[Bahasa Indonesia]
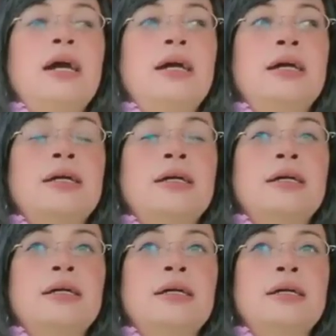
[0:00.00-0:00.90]

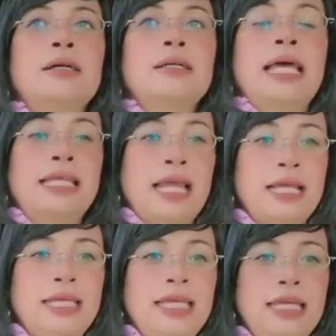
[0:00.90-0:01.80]
eh,
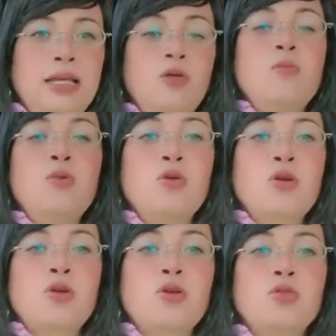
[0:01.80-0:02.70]
laki-laki uh,
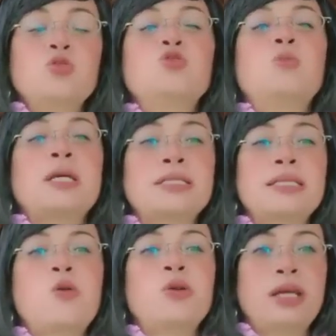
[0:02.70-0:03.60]
umur 17
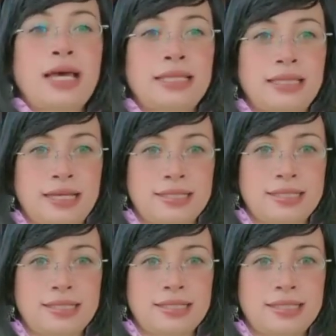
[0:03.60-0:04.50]
tahun ke atas
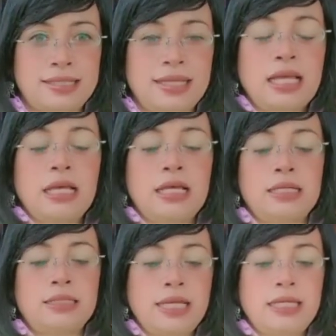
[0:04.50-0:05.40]

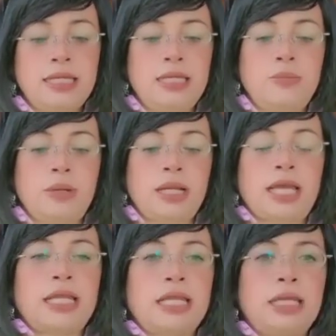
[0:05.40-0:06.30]
jadi mereka
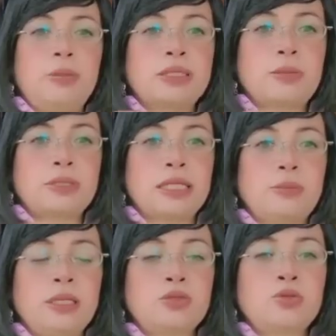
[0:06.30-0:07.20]
ini bisa menjadi
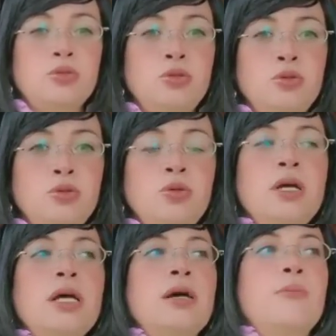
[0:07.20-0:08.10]
biksu
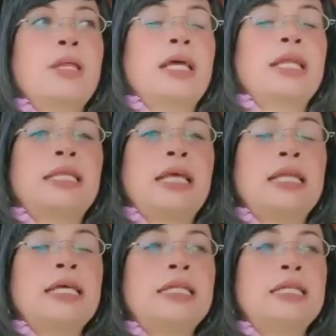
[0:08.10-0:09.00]
mereka nanti
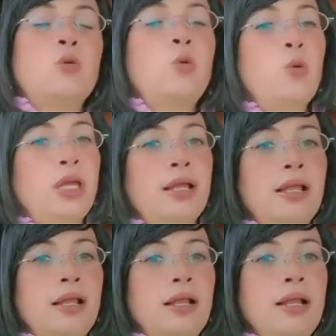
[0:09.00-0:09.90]
ada di
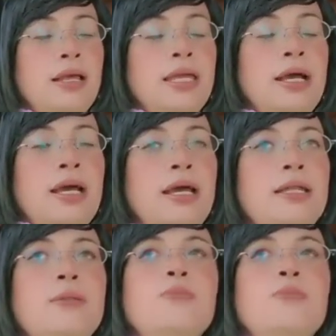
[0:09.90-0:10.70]
kuil ya kan